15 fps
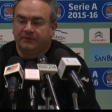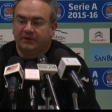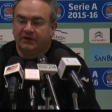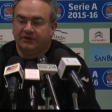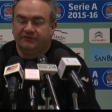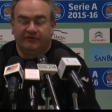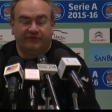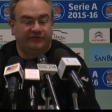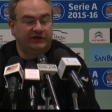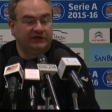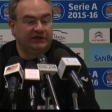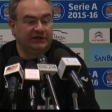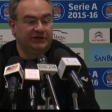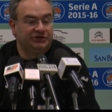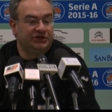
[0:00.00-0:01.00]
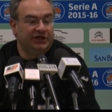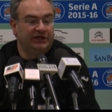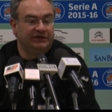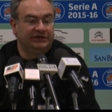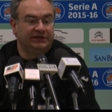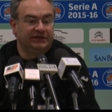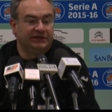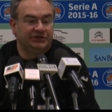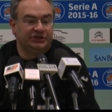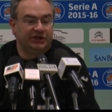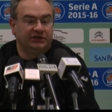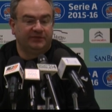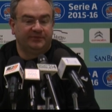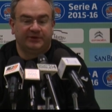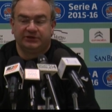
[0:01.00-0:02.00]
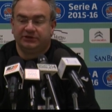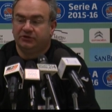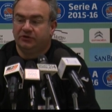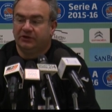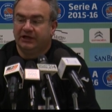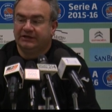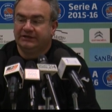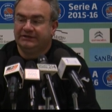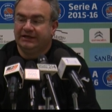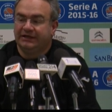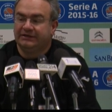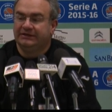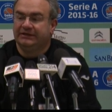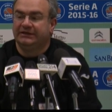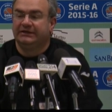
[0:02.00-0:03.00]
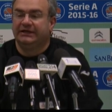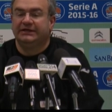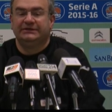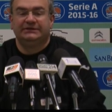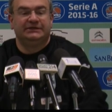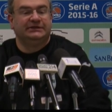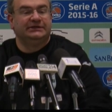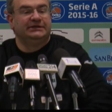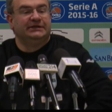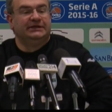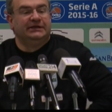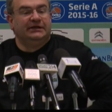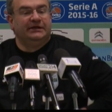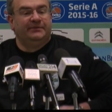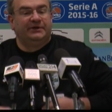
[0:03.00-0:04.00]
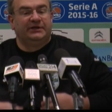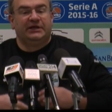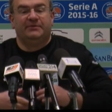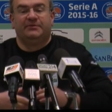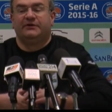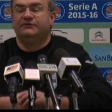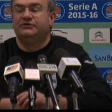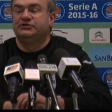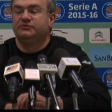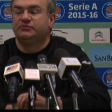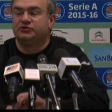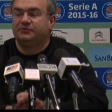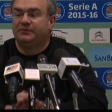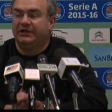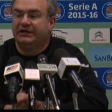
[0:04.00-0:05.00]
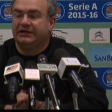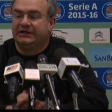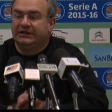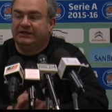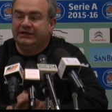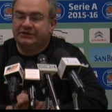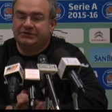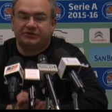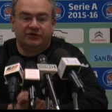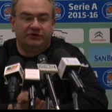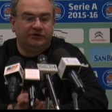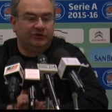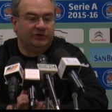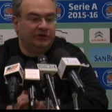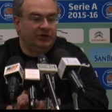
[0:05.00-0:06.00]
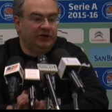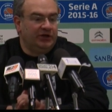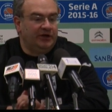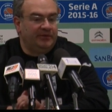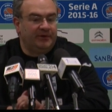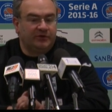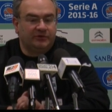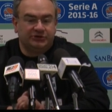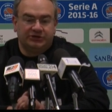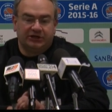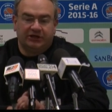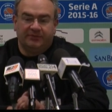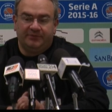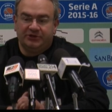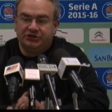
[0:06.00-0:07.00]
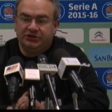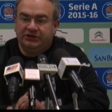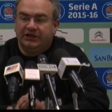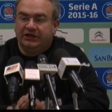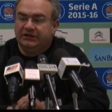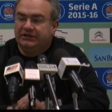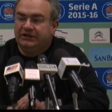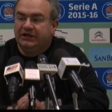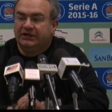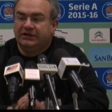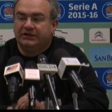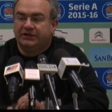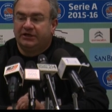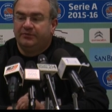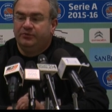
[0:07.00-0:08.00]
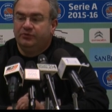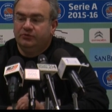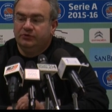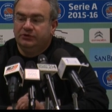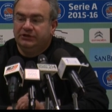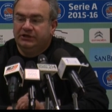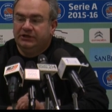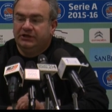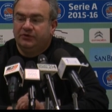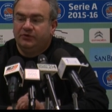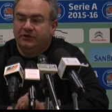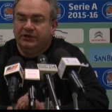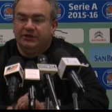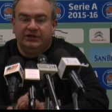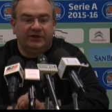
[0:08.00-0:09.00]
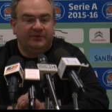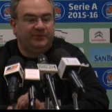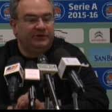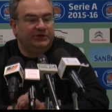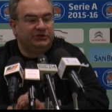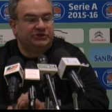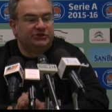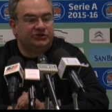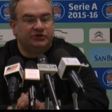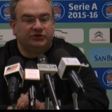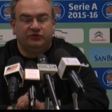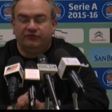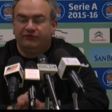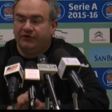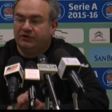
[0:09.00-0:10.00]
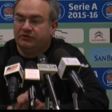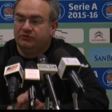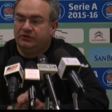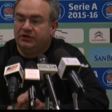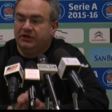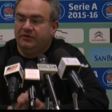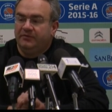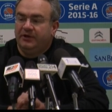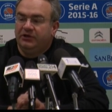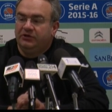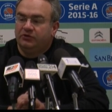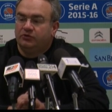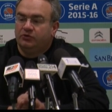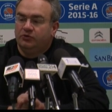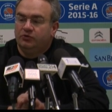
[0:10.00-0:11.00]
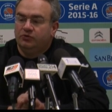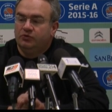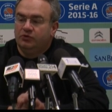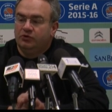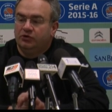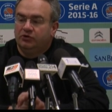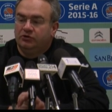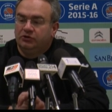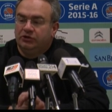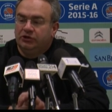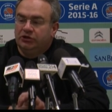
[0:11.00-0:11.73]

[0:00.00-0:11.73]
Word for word: che ti fa fare delle scelte, delle scelte particolari, tecniche, tattiche, perché è bravissimo a spalle a canestro ma questa capacità di tirare da tre punti, quindi di aprirsi se tu fai contenimento con lungo